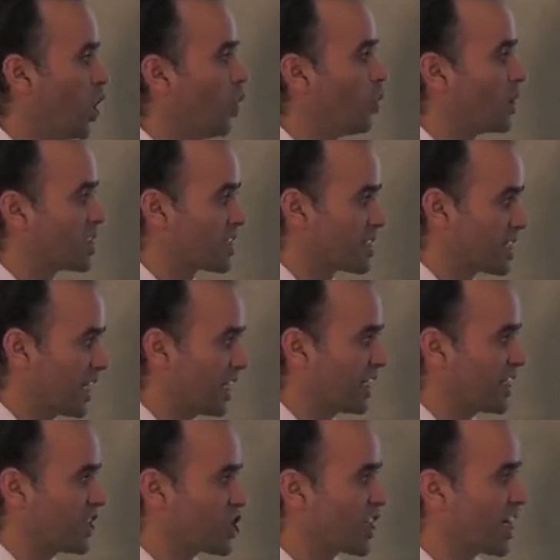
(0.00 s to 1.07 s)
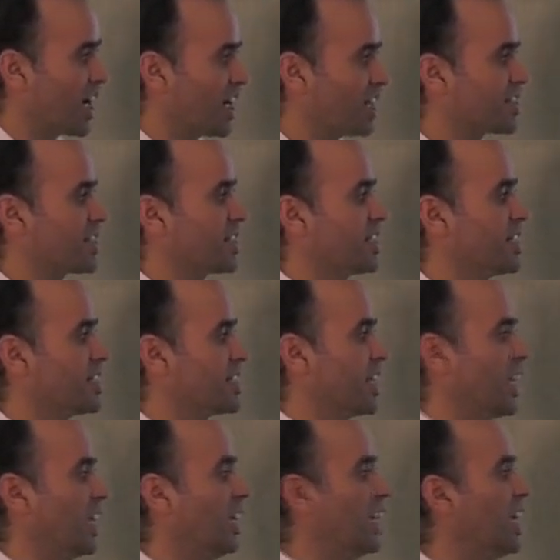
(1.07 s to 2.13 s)
واستخرج
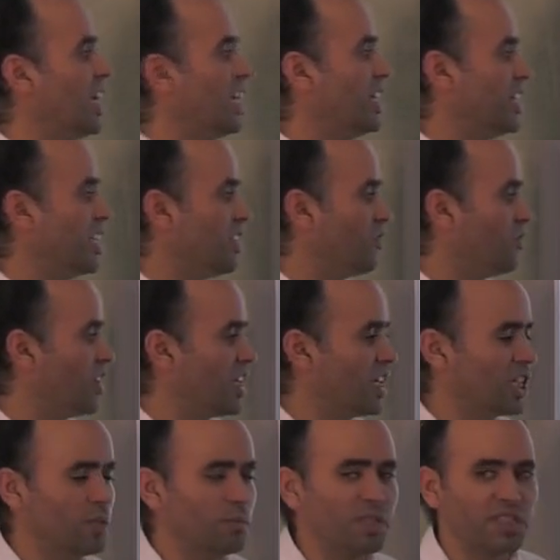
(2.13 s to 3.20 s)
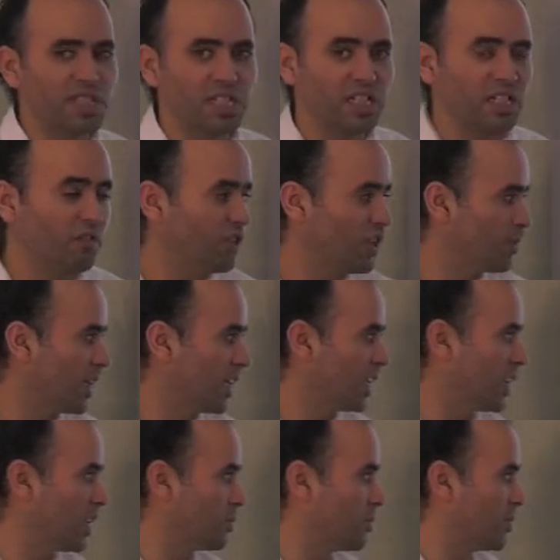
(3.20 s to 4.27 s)
خاصيتين للنفايات المنزلية في
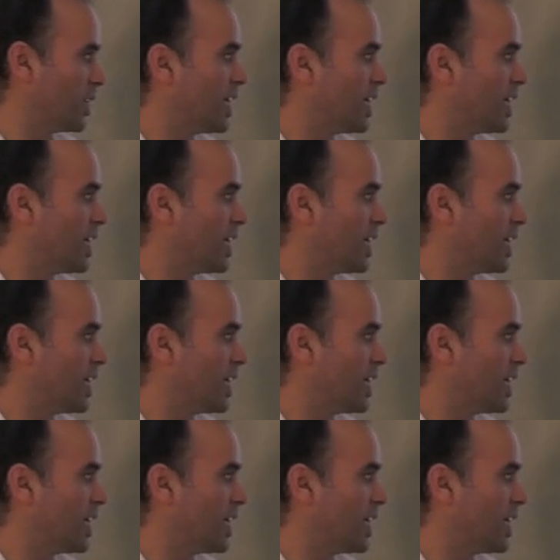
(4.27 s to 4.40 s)
المغرب